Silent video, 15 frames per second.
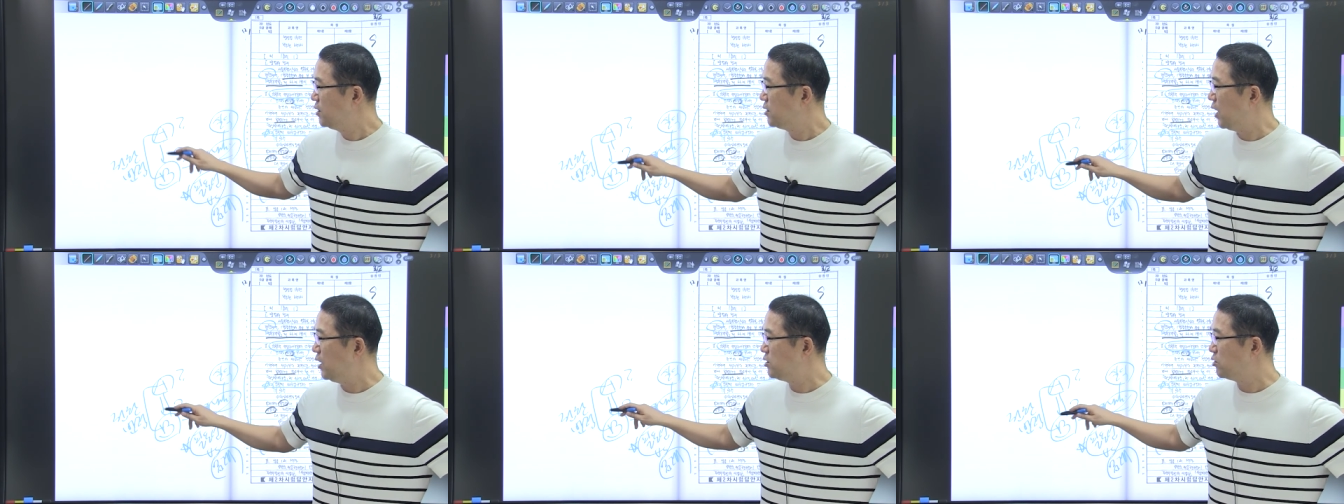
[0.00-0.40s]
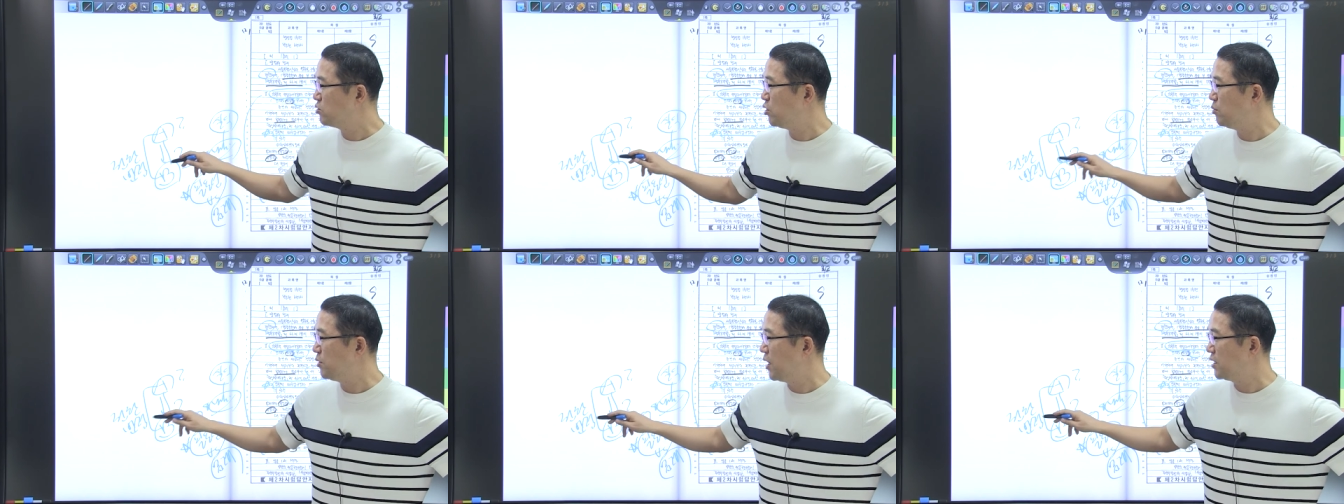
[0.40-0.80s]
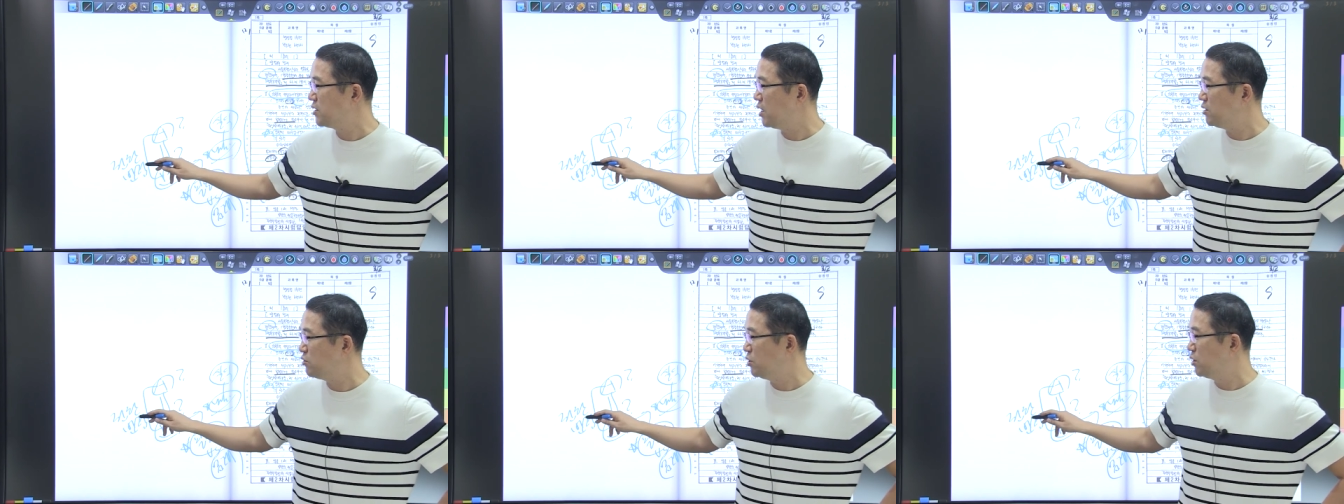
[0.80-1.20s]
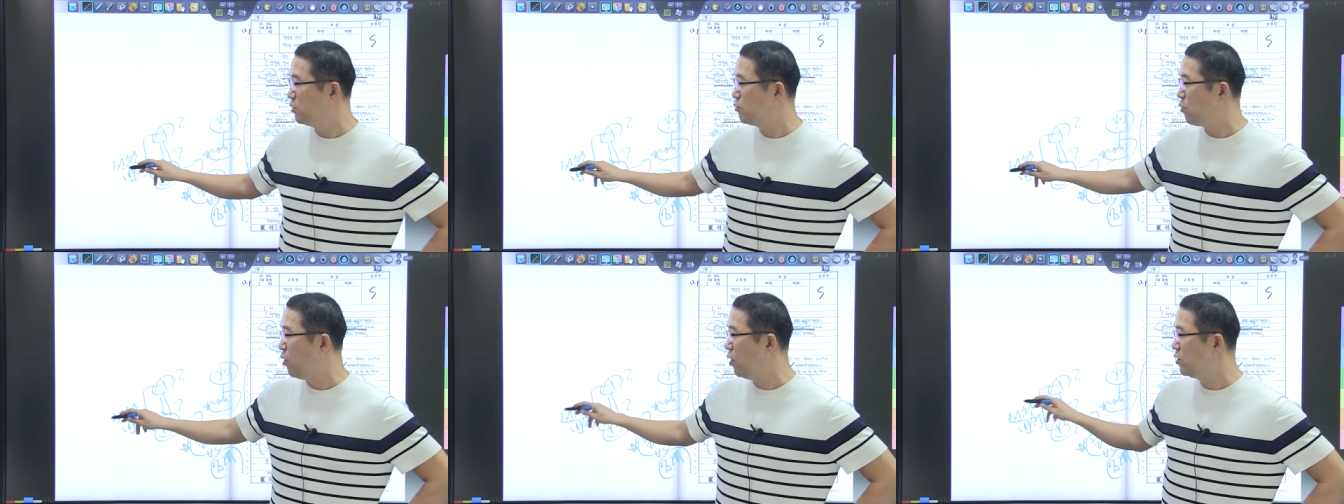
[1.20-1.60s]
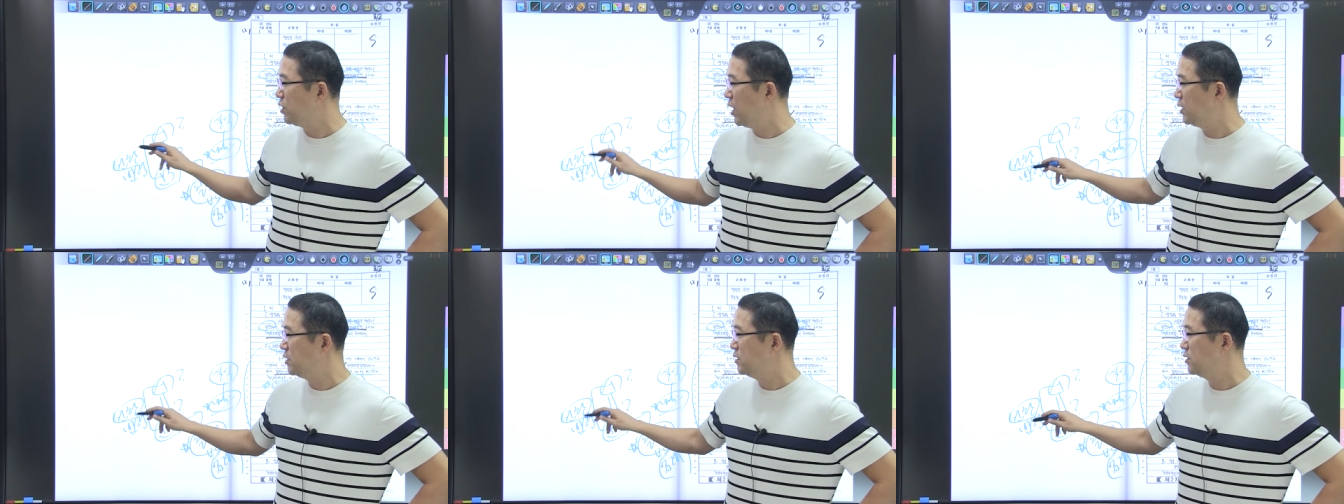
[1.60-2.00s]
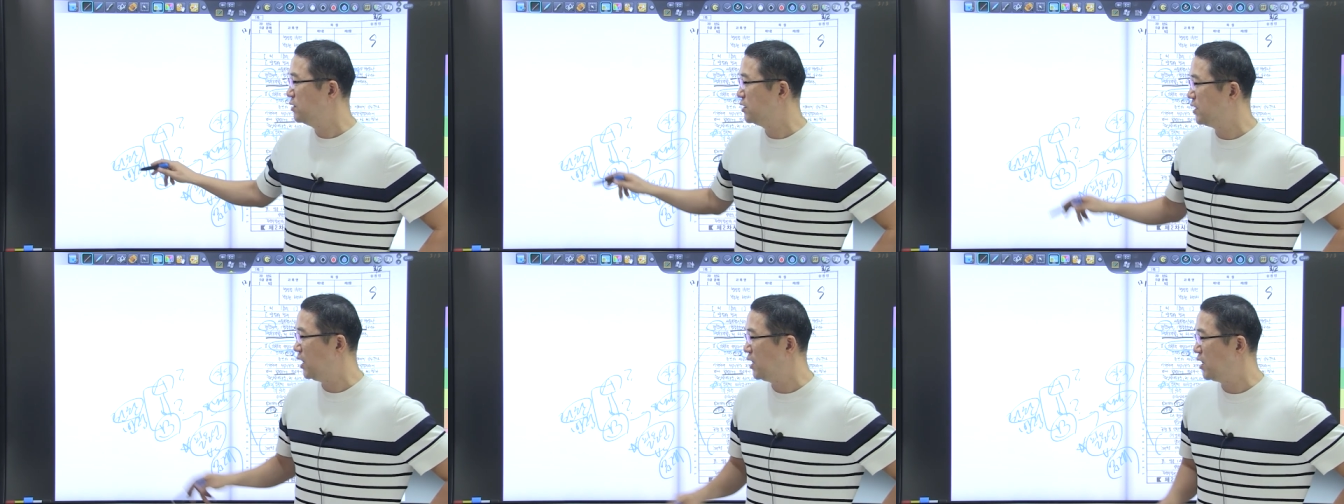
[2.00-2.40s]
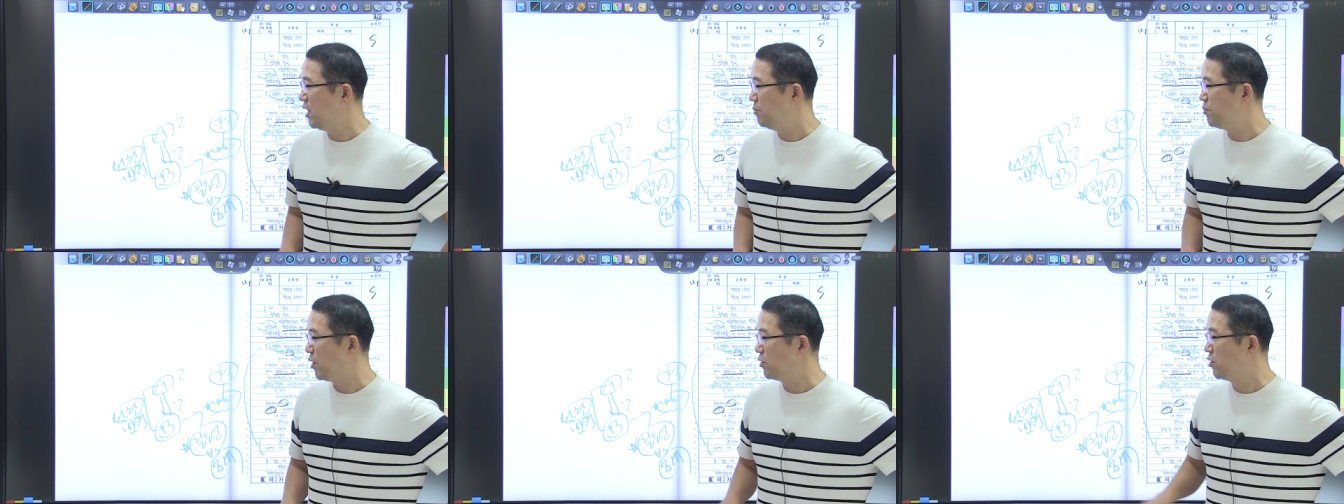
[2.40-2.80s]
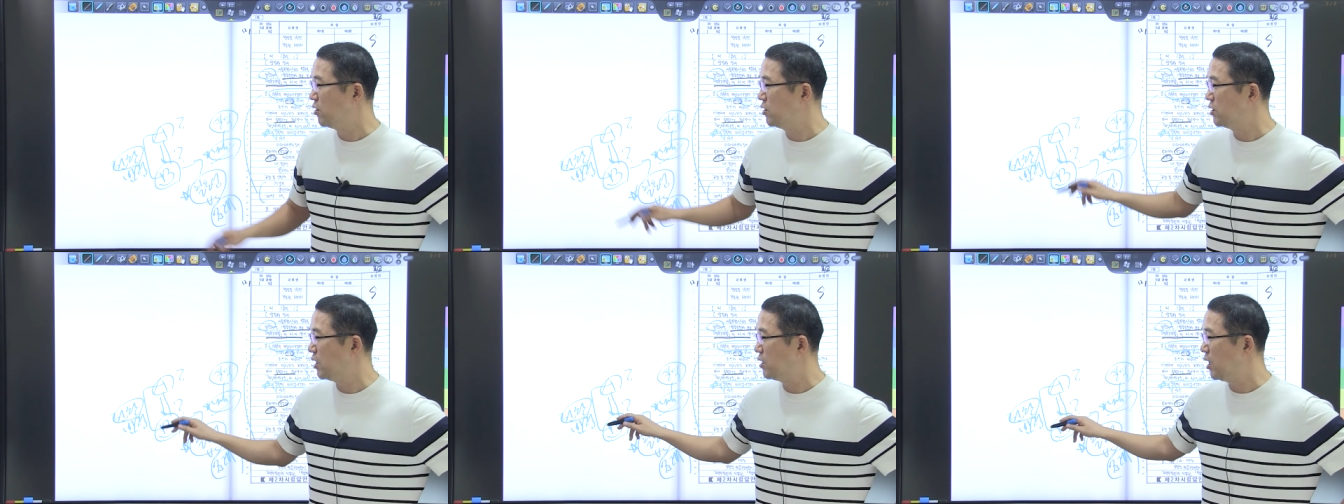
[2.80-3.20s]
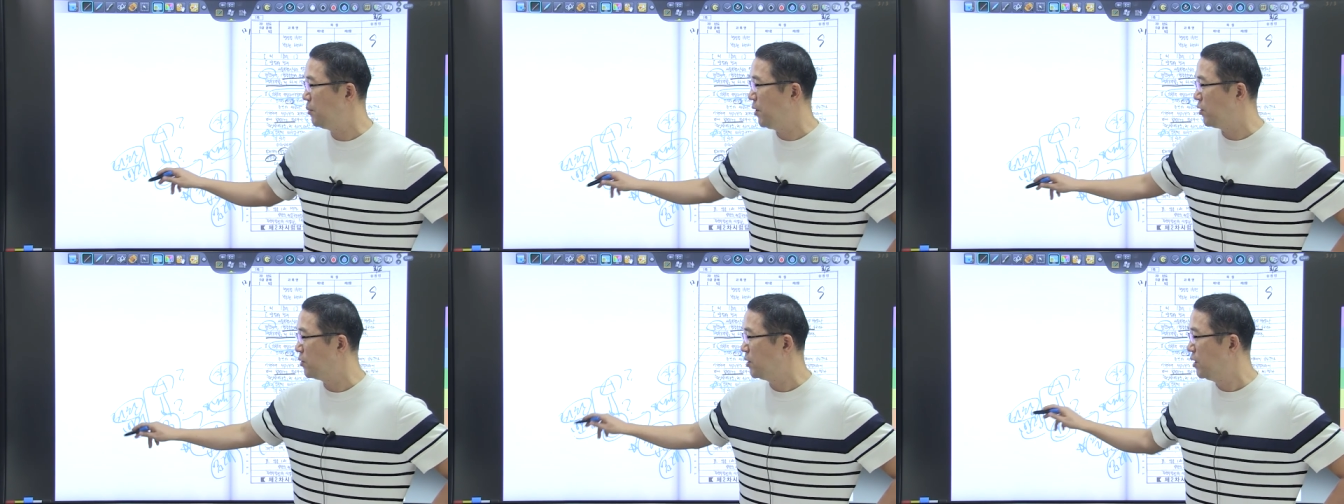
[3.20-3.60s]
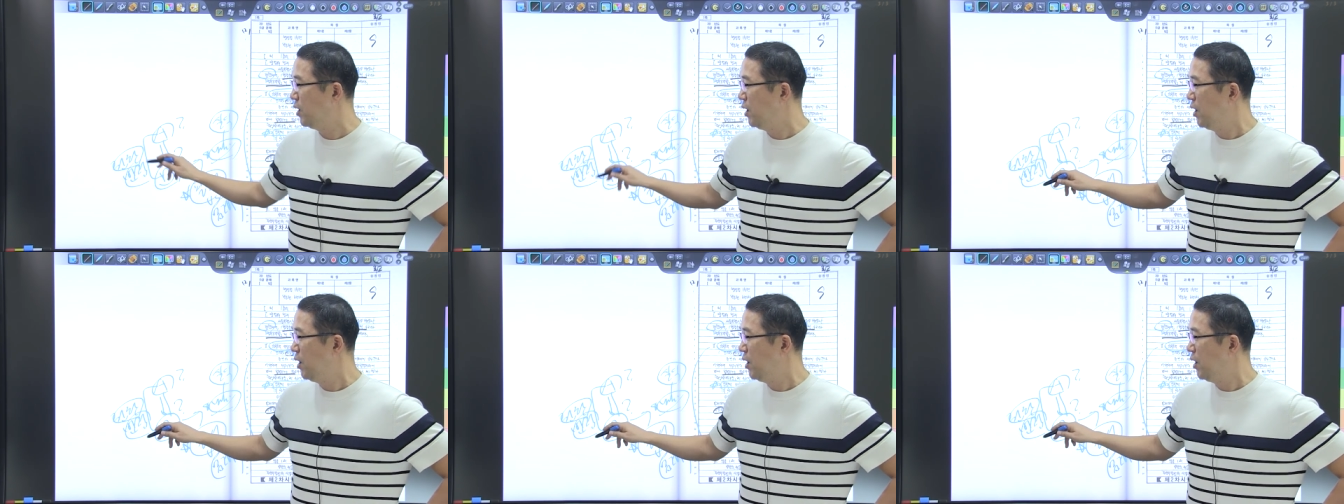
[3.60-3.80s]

대적 처분을 행사할 수 있는 권한자가 변경이 된다면